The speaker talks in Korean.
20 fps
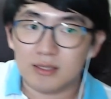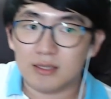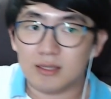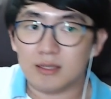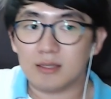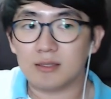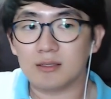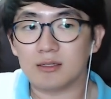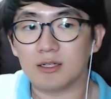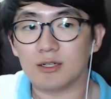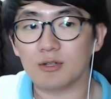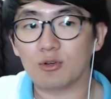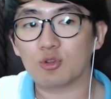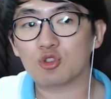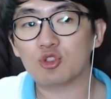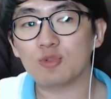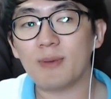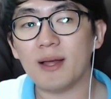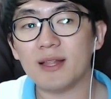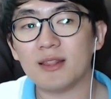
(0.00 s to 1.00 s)
그리고
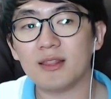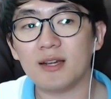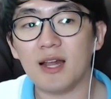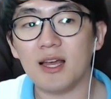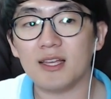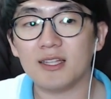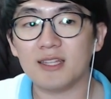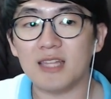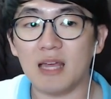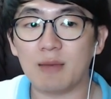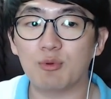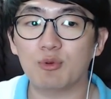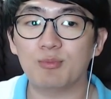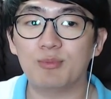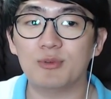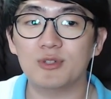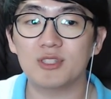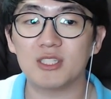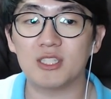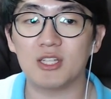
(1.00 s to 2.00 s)
수마트라의
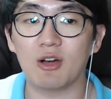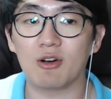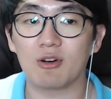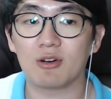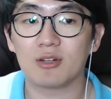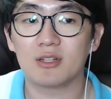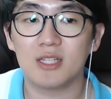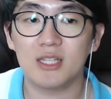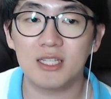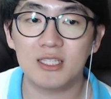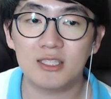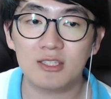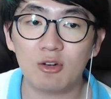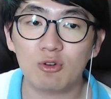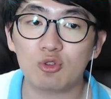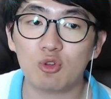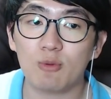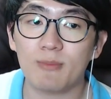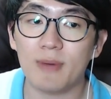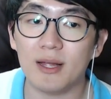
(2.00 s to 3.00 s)
대부분 지역 이
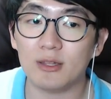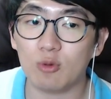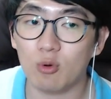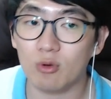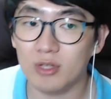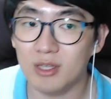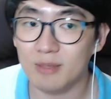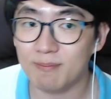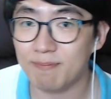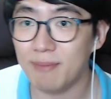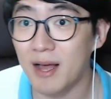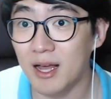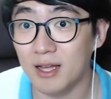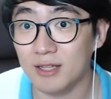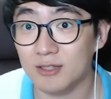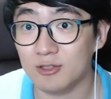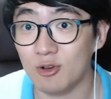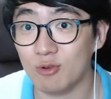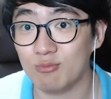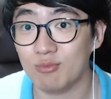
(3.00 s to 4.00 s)
정도만 독립파
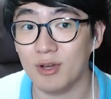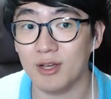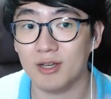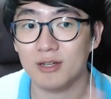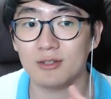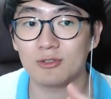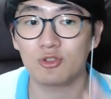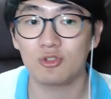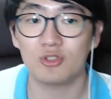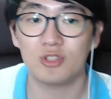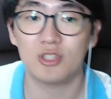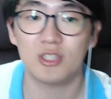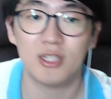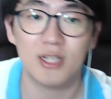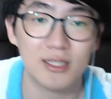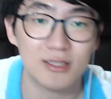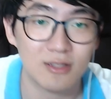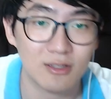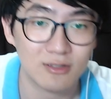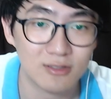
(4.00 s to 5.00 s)
정부에 그 충실을
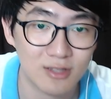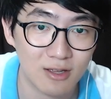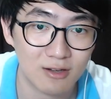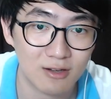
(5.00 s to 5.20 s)
했었어요.